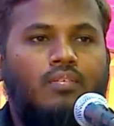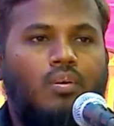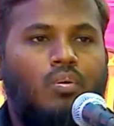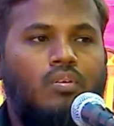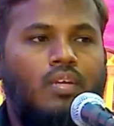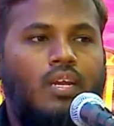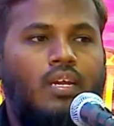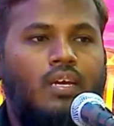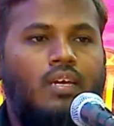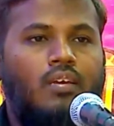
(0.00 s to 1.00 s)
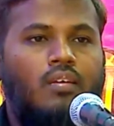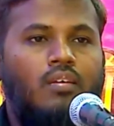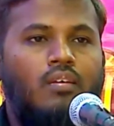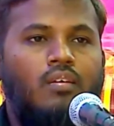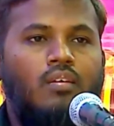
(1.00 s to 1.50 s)
சகோதரிகளே
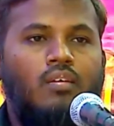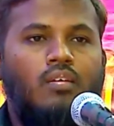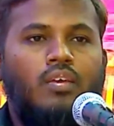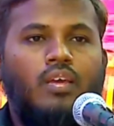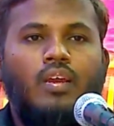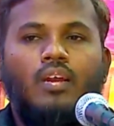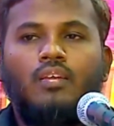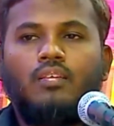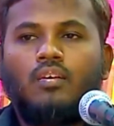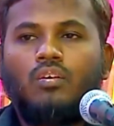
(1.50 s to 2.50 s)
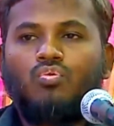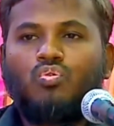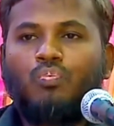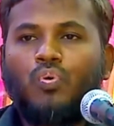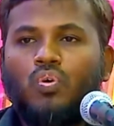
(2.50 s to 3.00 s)
எங்களது
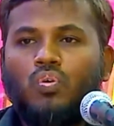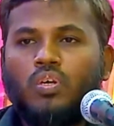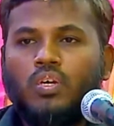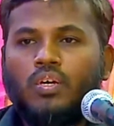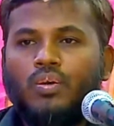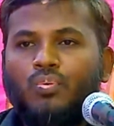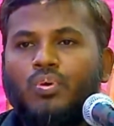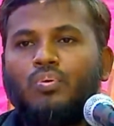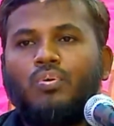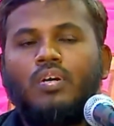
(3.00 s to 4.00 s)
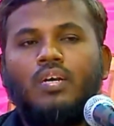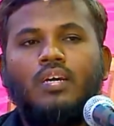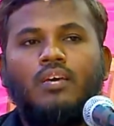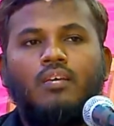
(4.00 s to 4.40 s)
தொப்புள் கொடி உறவுகளே